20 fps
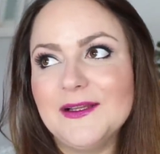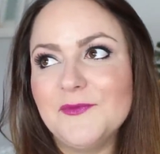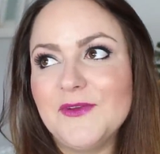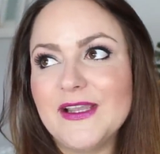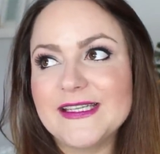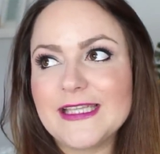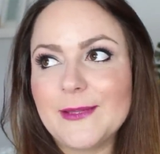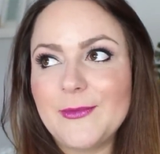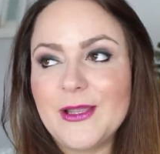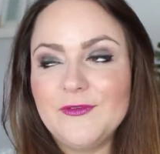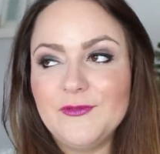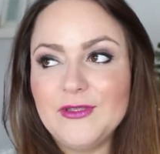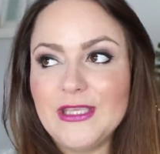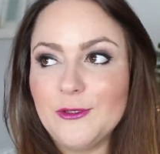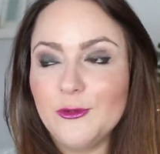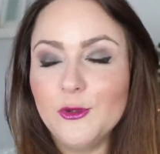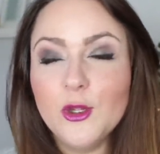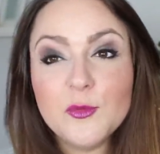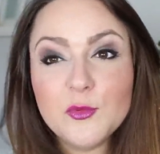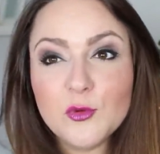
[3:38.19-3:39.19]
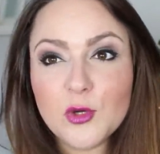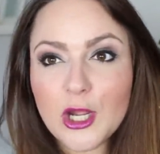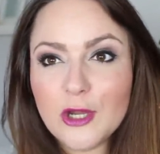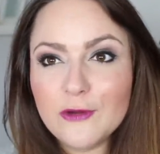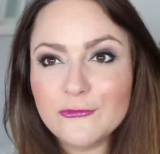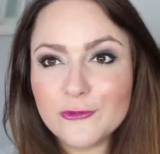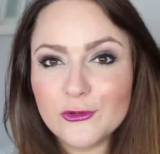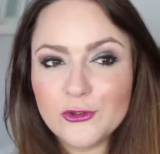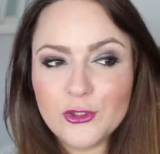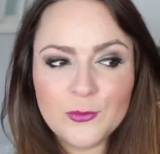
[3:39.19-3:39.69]
äh, war ich dabei, wie ein Hörbuch
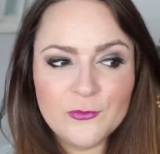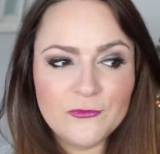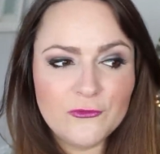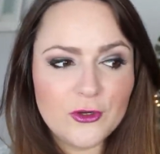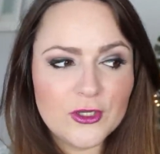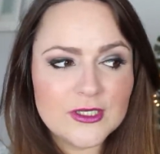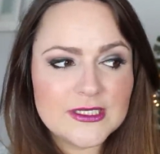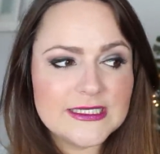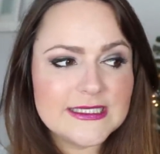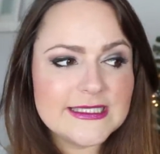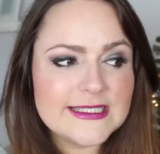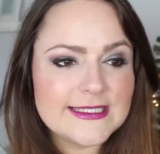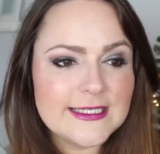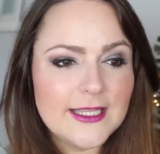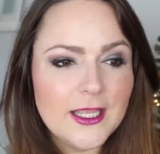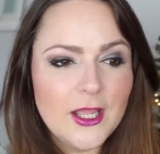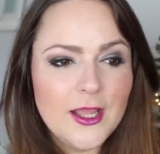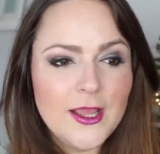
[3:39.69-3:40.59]
aufgenommen worden ist